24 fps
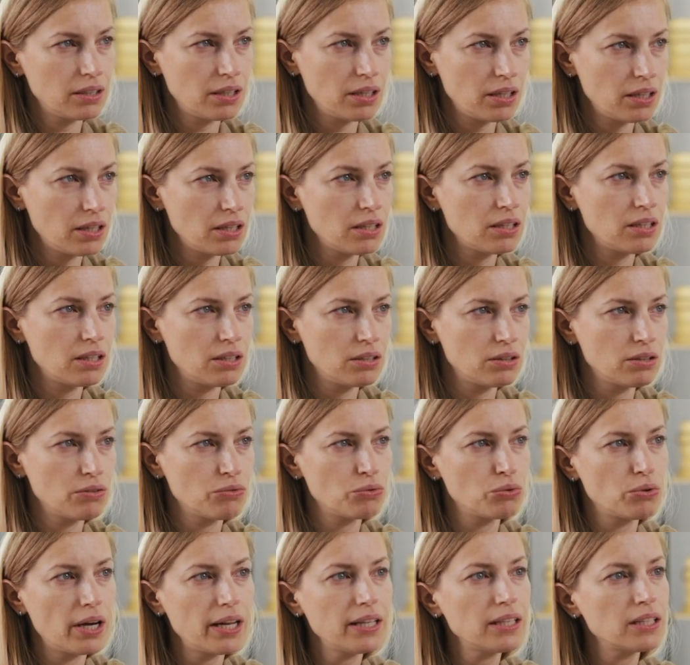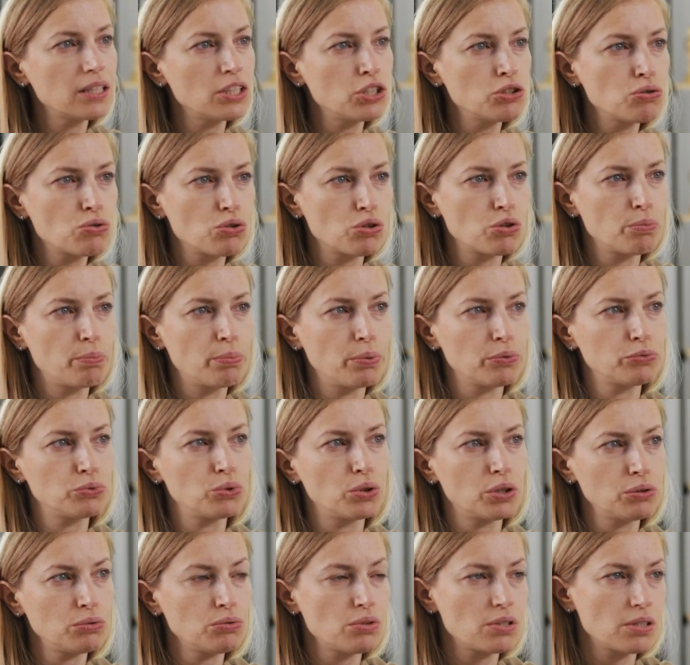trochę lepiej dogadywali, a
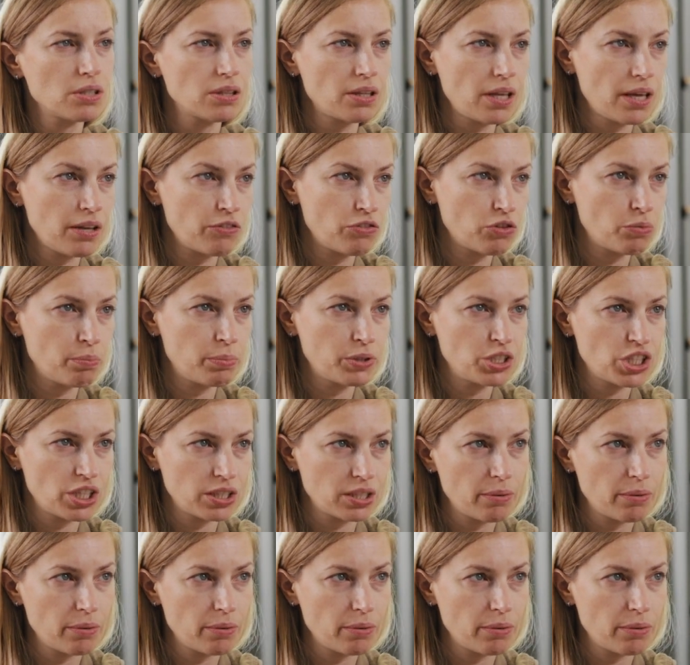wtedy, kiedy przychodzą jakieś